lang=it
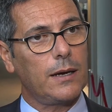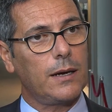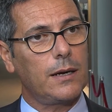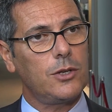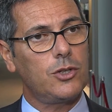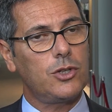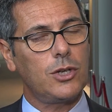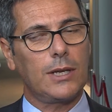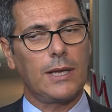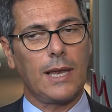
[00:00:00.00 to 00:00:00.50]

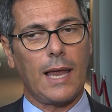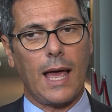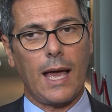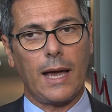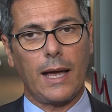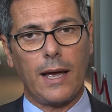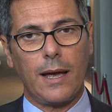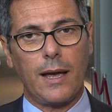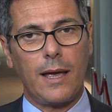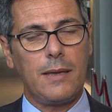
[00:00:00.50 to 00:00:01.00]

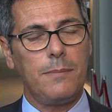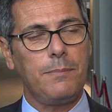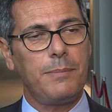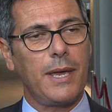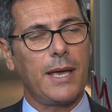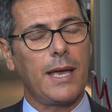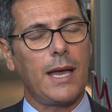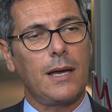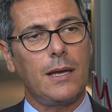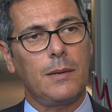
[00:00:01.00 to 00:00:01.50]
riciclare,
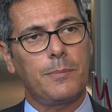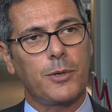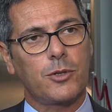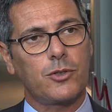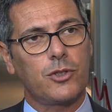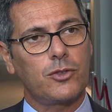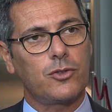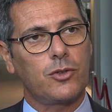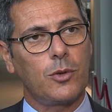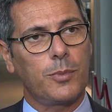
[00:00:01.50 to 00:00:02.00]
reimpiegare nel
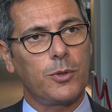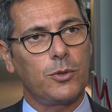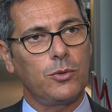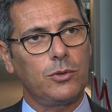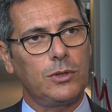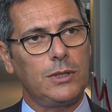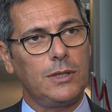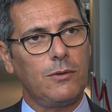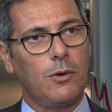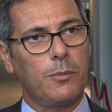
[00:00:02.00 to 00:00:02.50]
processo
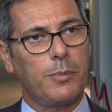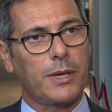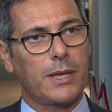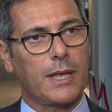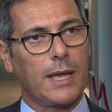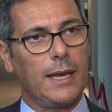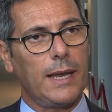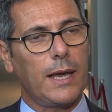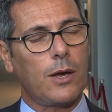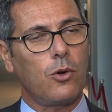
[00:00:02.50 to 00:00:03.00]
produttivo
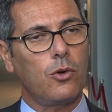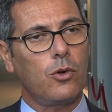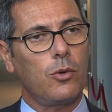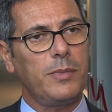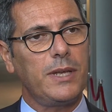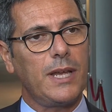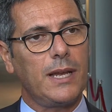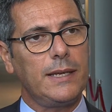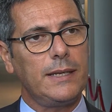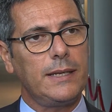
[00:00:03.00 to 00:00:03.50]
perché
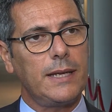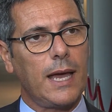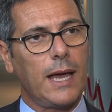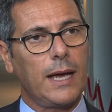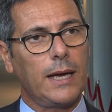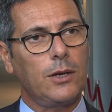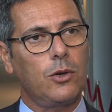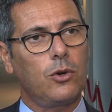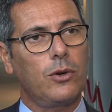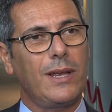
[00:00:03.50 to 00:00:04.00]
l'economia
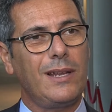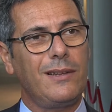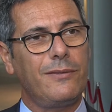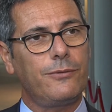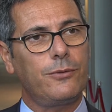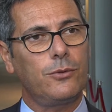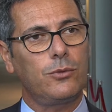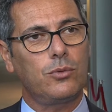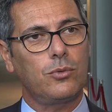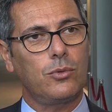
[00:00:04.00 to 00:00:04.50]
lineare non è il
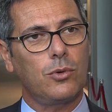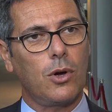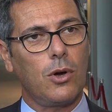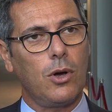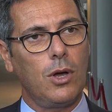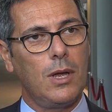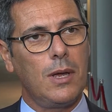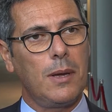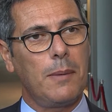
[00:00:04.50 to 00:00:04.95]
futuro,